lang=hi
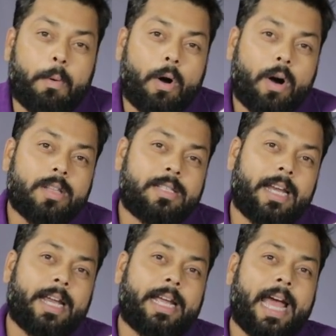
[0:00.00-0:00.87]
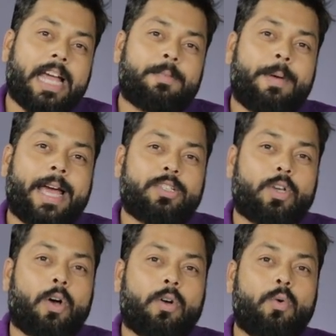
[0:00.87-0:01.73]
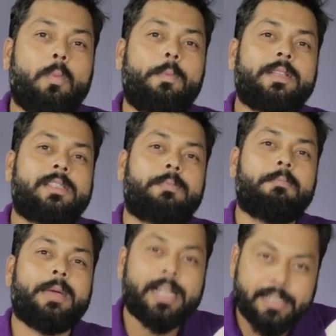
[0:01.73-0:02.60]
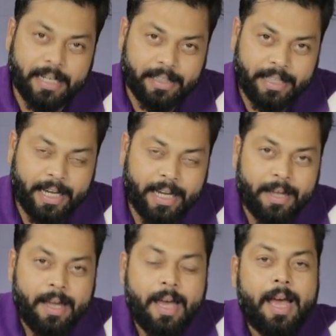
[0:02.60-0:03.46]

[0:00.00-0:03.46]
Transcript: बहुत सारे कैशबैक्स और कूपन्स मिल सकते हैं